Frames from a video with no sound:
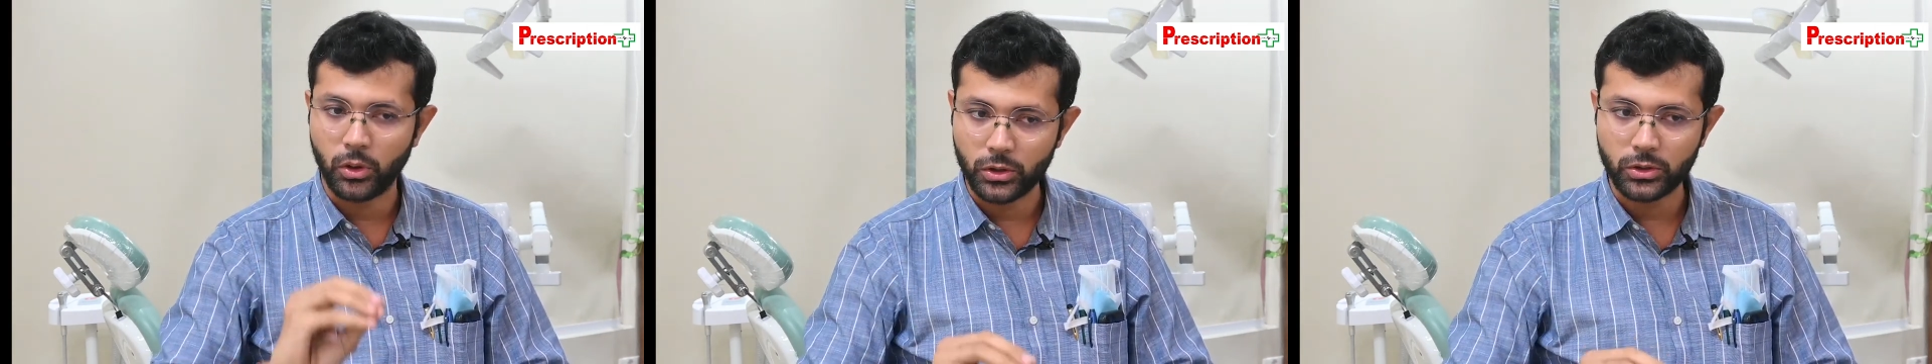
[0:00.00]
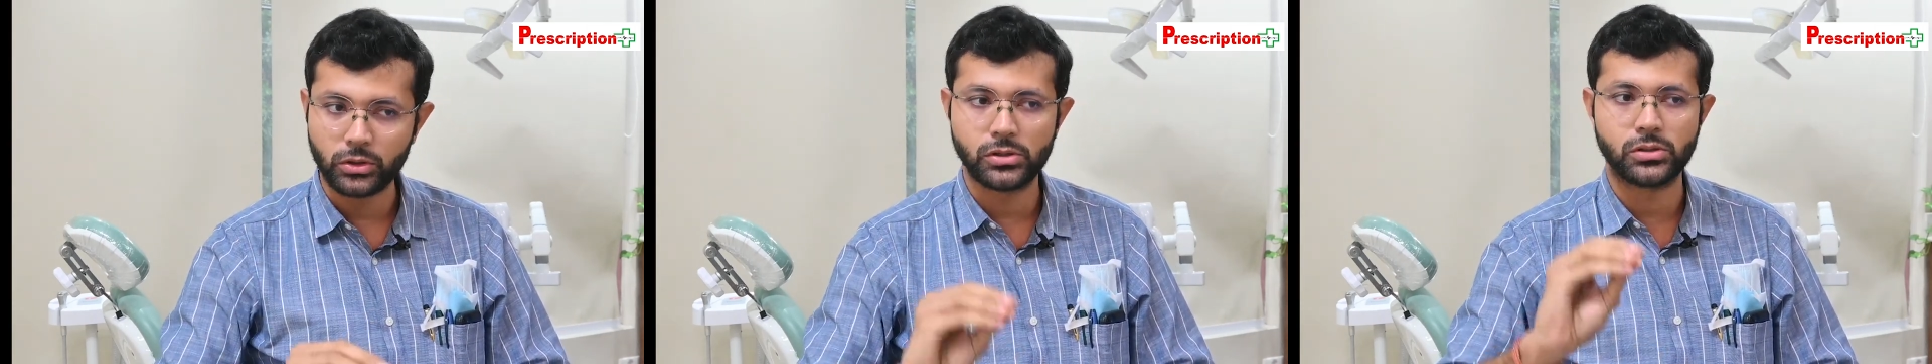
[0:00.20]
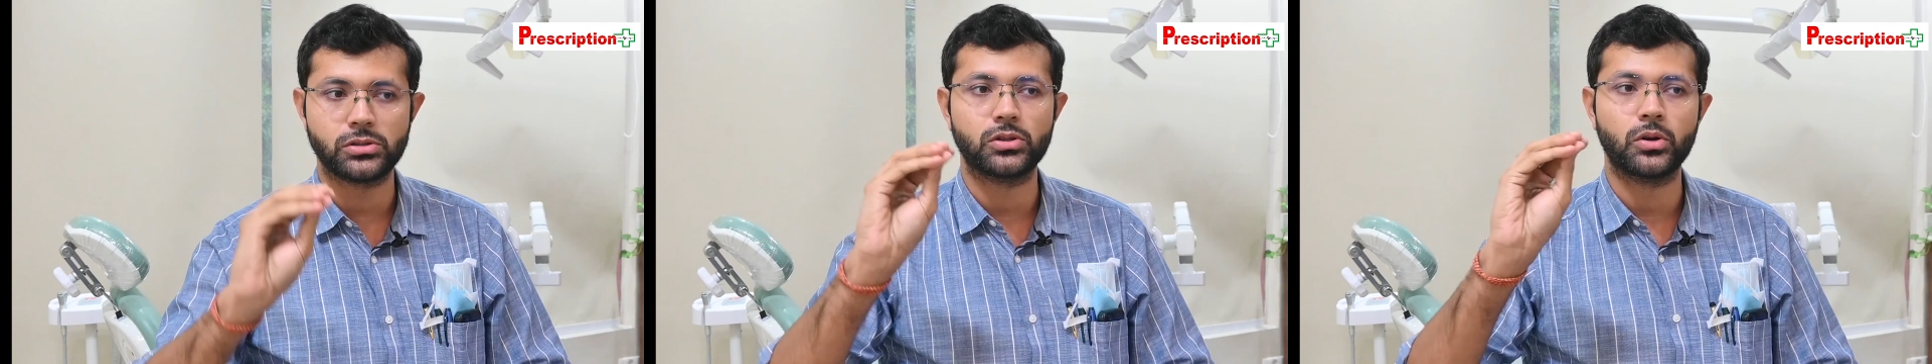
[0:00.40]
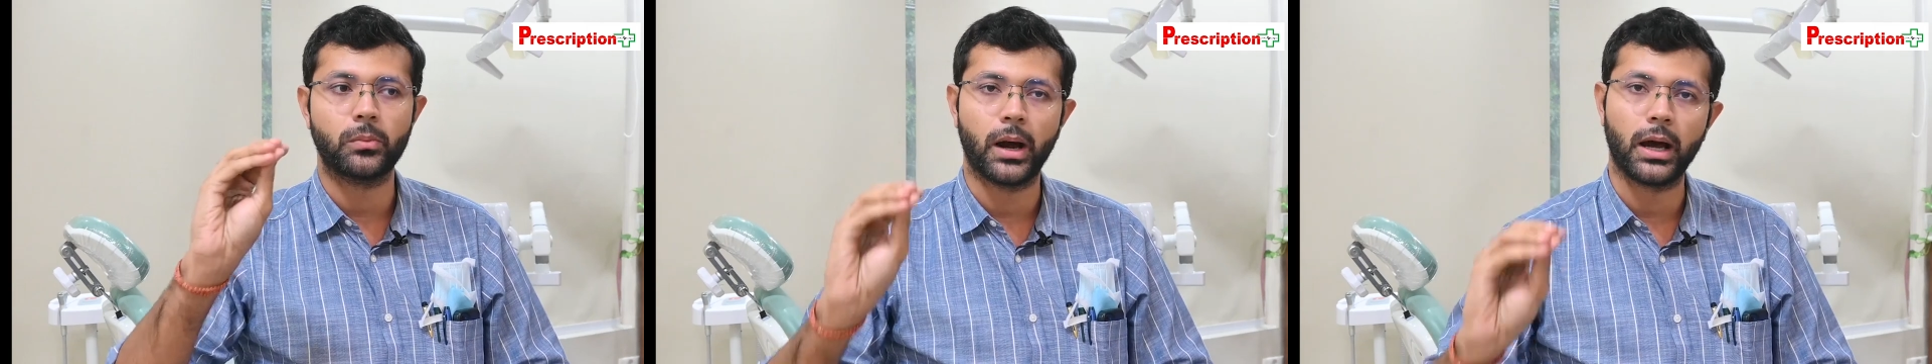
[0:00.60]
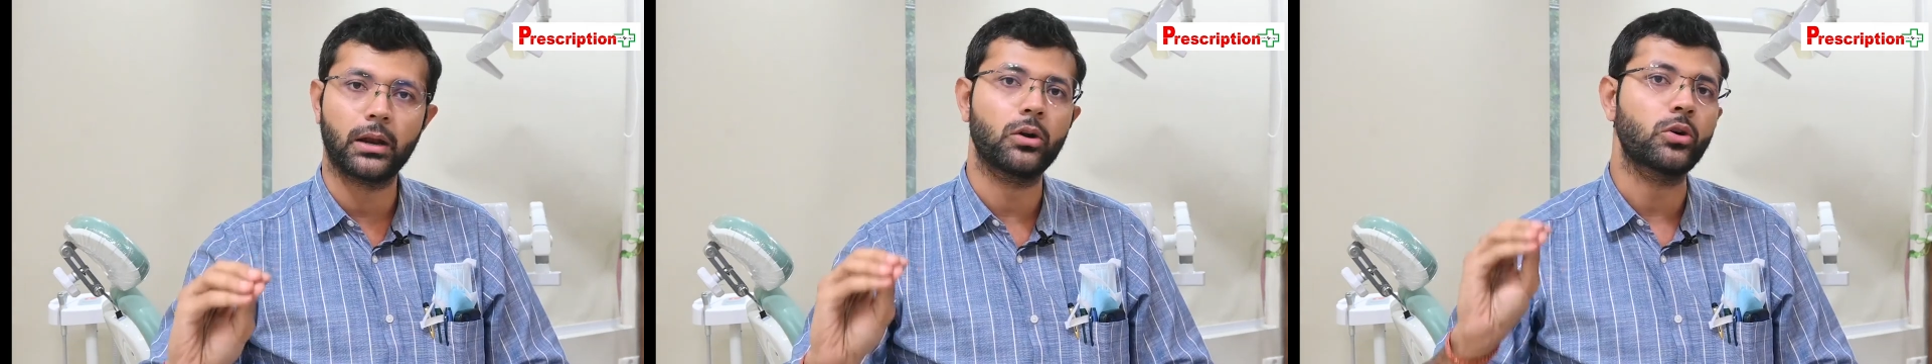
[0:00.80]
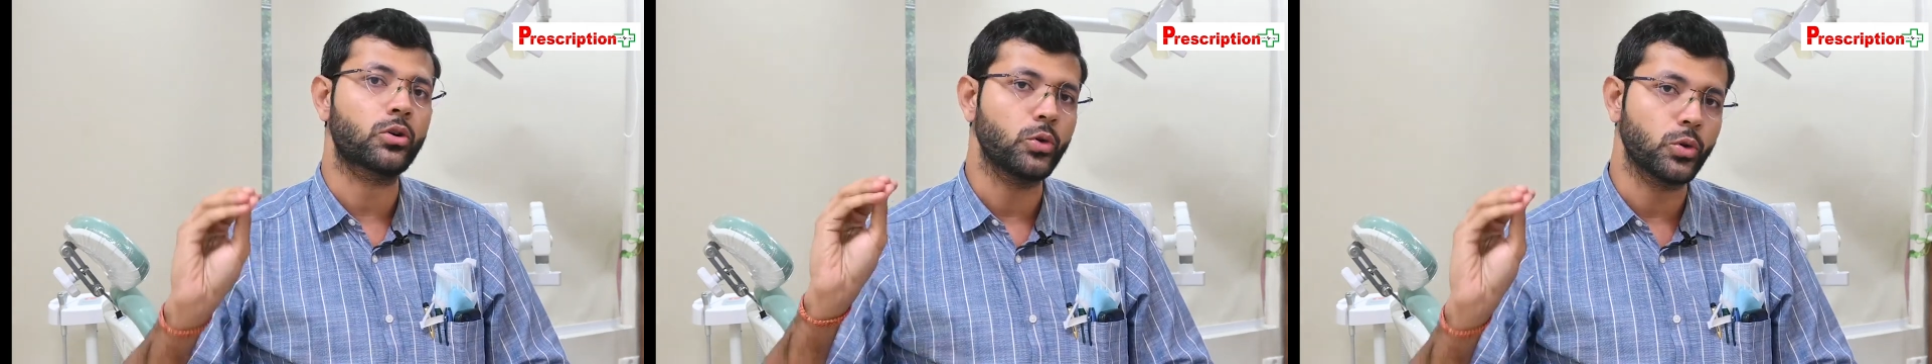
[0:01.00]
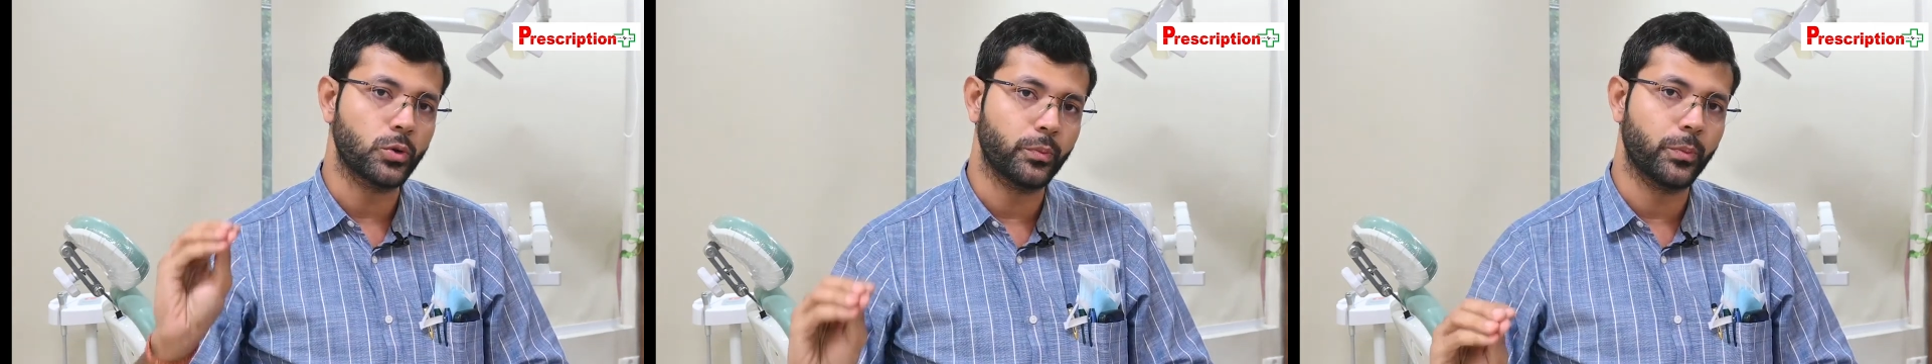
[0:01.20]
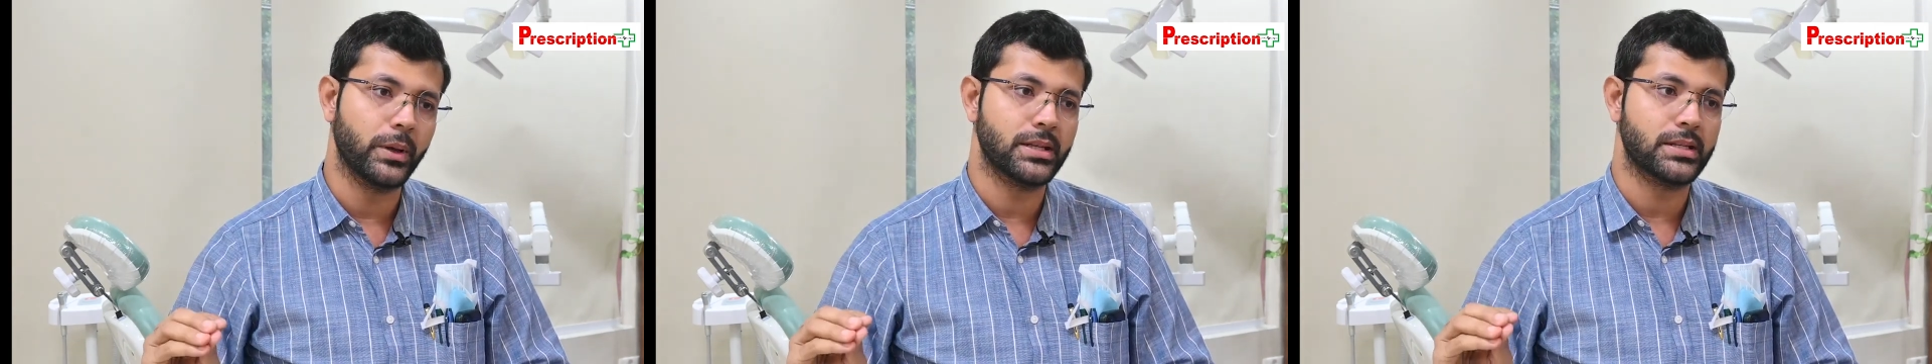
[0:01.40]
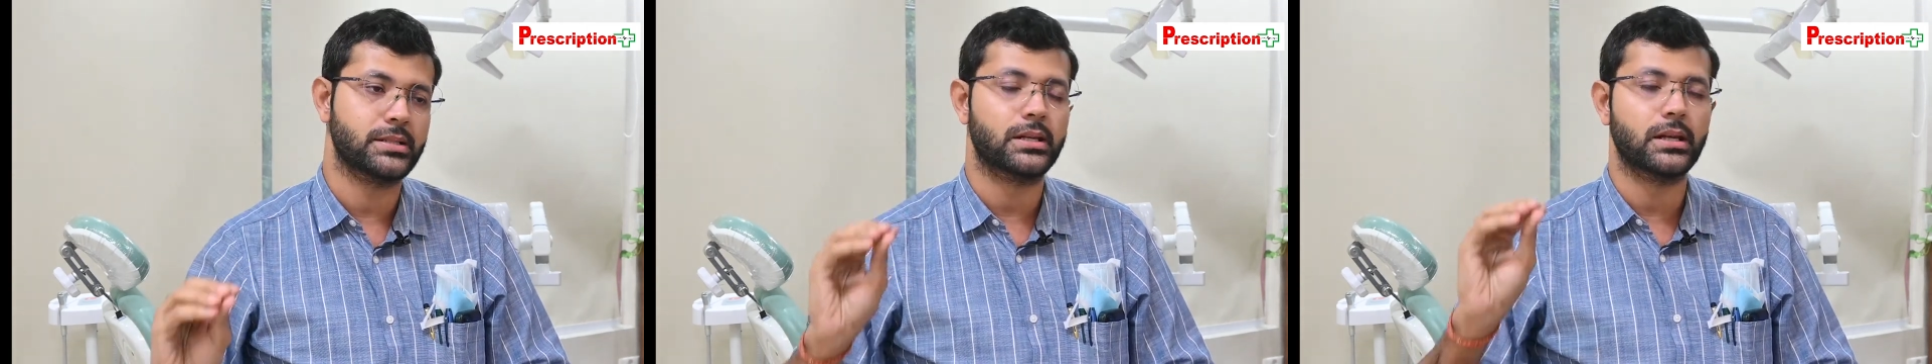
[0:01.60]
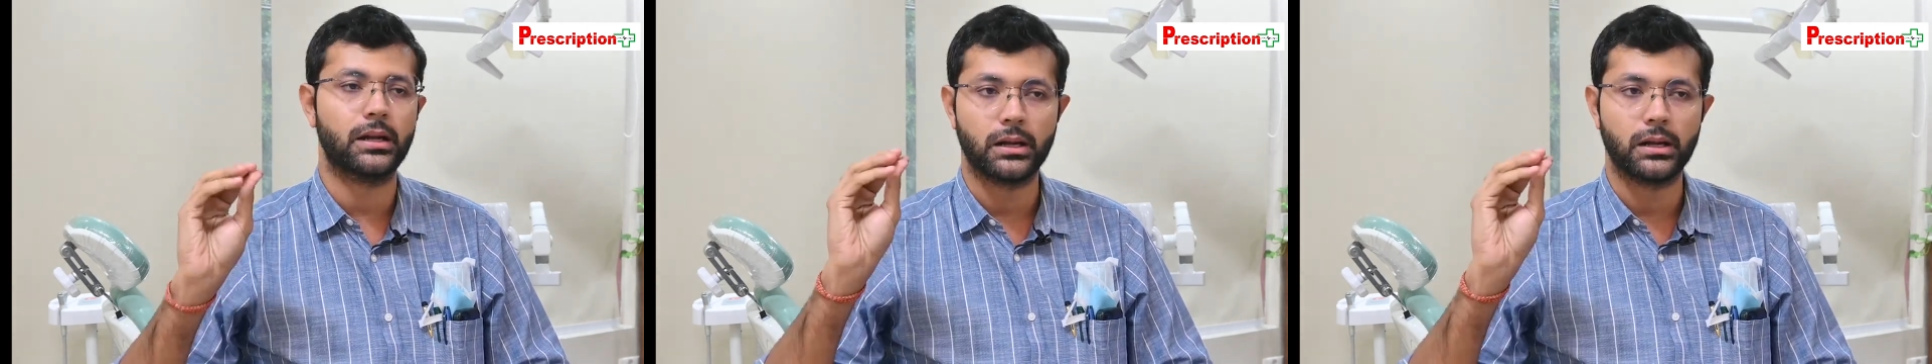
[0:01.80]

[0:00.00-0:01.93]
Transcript: ভদ্রস্ত ভালো টুথপেস্ট